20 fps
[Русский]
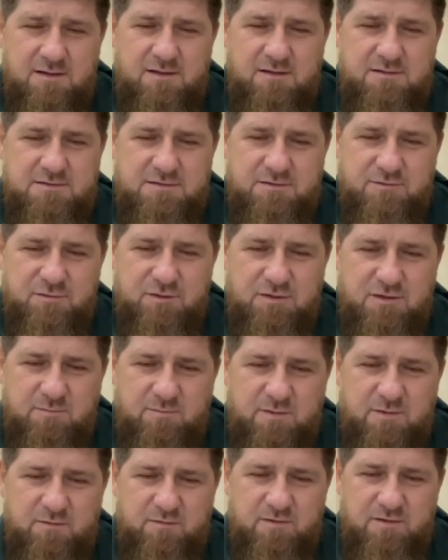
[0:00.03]
Сегодня
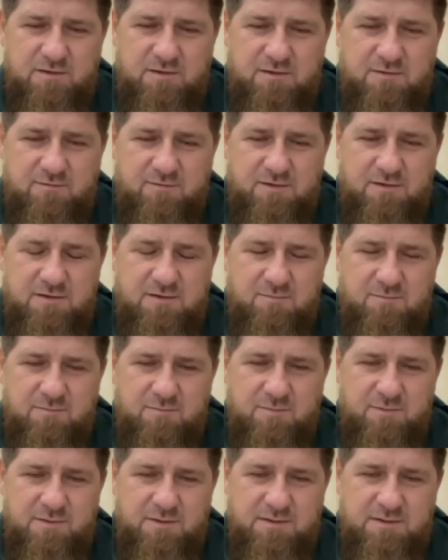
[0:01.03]
мы
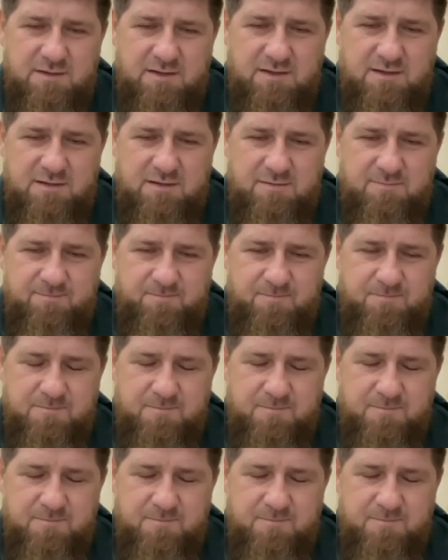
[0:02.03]
видим, как